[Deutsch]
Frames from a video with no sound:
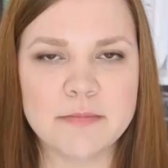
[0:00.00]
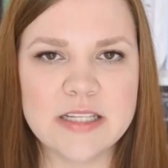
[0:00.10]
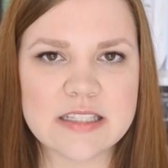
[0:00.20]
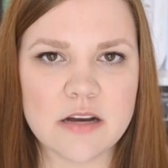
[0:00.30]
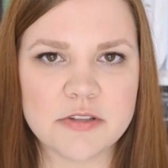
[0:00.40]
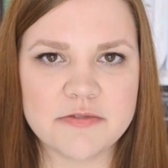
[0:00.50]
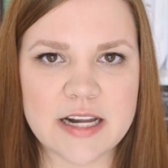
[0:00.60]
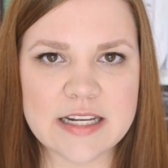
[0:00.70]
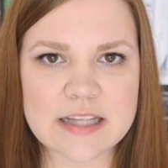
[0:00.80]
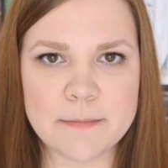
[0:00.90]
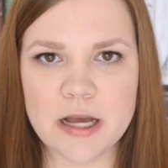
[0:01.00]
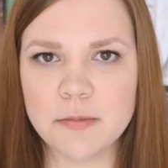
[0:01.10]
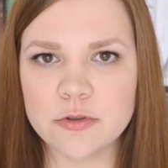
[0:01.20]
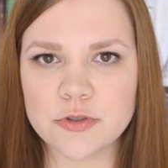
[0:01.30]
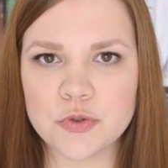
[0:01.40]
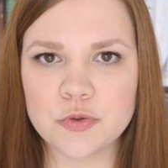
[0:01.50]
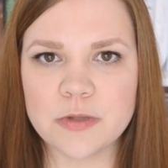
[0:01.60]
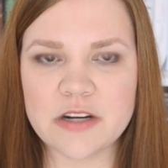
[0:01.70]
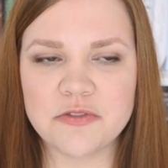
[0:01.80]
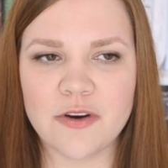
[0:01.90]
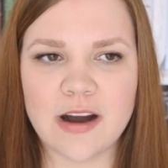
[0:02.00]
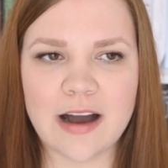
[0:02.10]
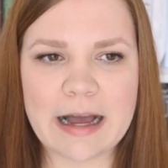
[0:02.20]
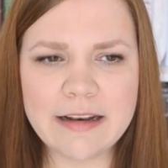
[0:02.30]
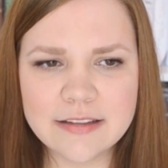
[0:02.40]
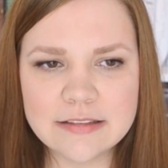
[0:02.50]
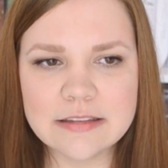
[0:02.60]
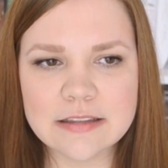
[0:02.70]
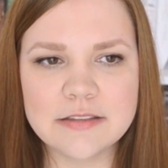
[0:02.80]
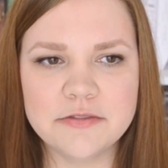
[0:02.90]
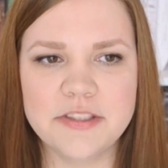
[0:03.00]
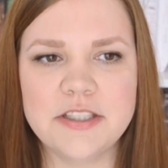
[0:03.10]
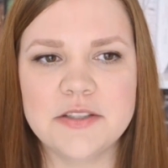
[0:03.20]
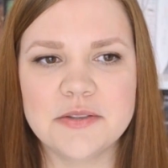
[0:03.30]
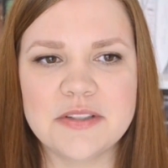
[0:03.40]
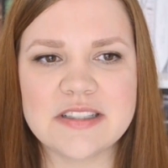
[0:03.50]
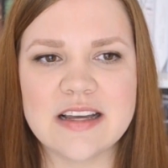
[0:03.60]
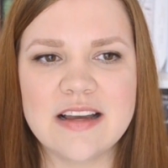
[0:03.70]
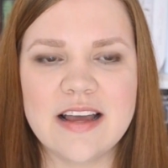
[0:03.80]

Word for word: Mir ist aufgefallen, dass ein paar Booktuber vor allen ihren Videos